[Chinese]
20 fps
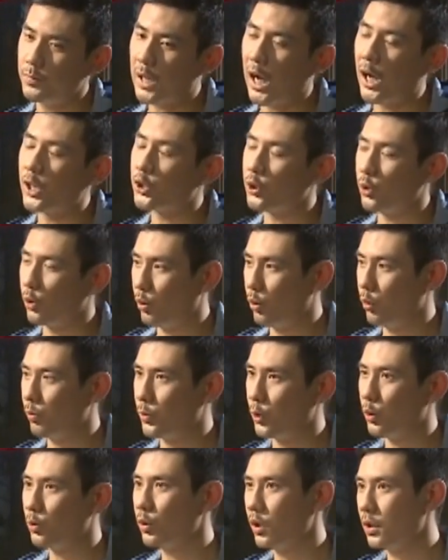打球，
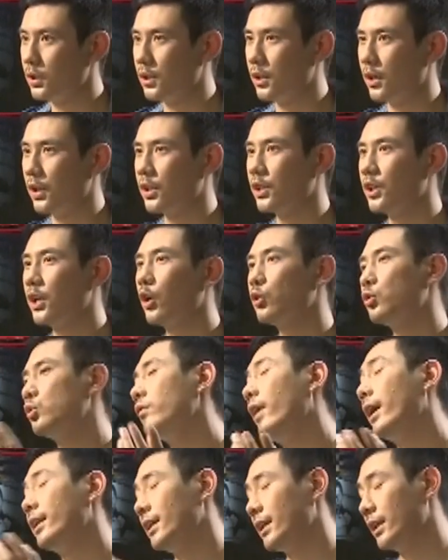比如说你肯定要
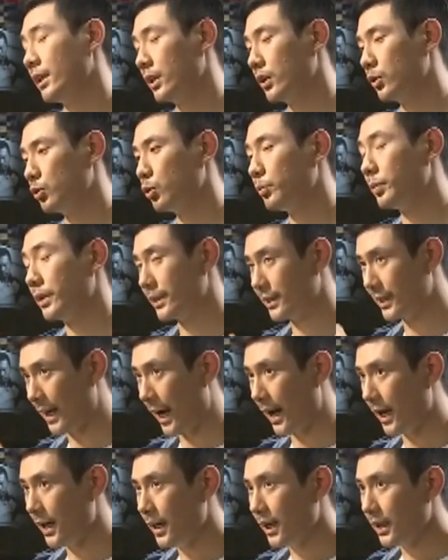去外地去比
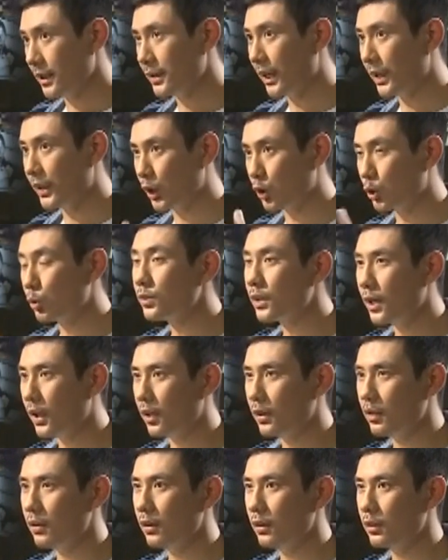赛，是在这个中
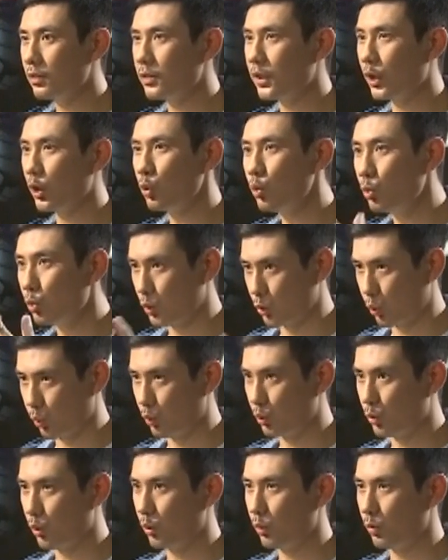间。这个路
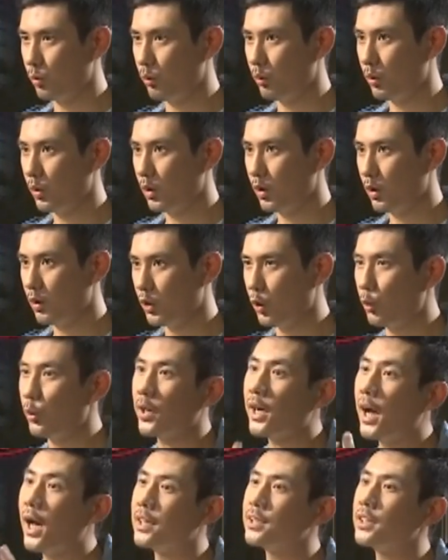途中，嗯，你
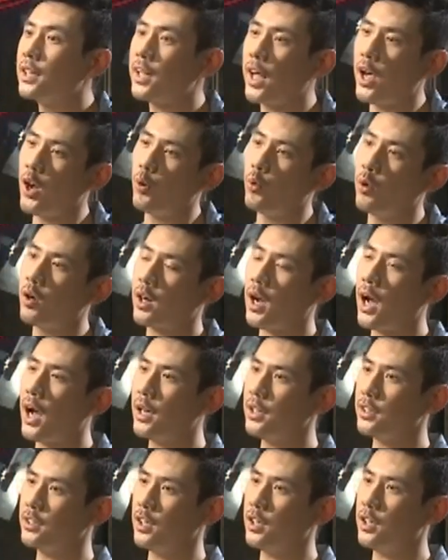会看一些电影和
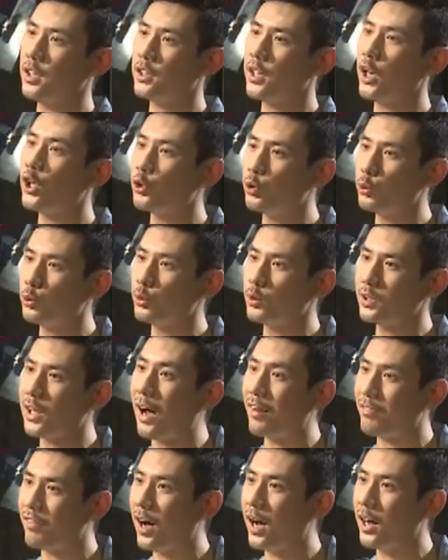看一些电视剧
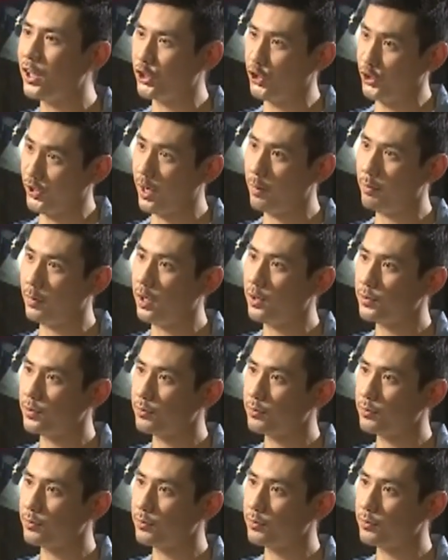打发时间吗？